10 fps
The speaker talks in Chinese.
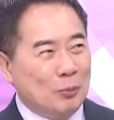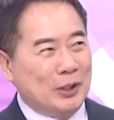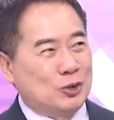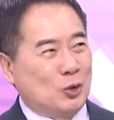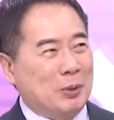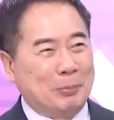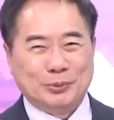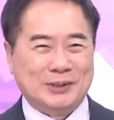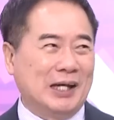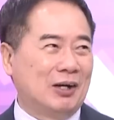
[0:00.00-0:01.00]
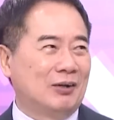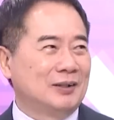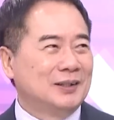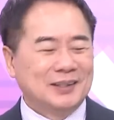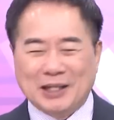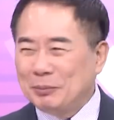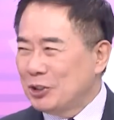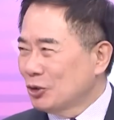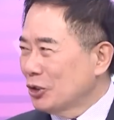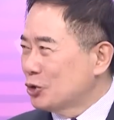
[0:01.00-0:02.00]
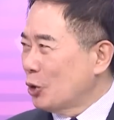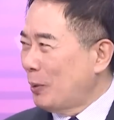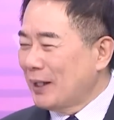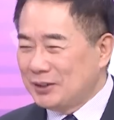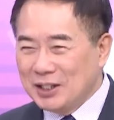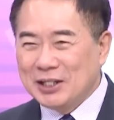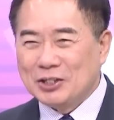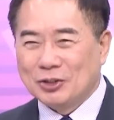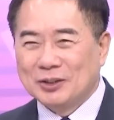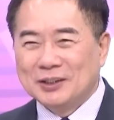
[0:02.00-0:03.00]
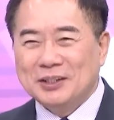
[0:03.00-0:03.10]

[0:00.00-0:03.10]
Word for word: 欧美的左派不一样哦。南美洲的左派的定义说，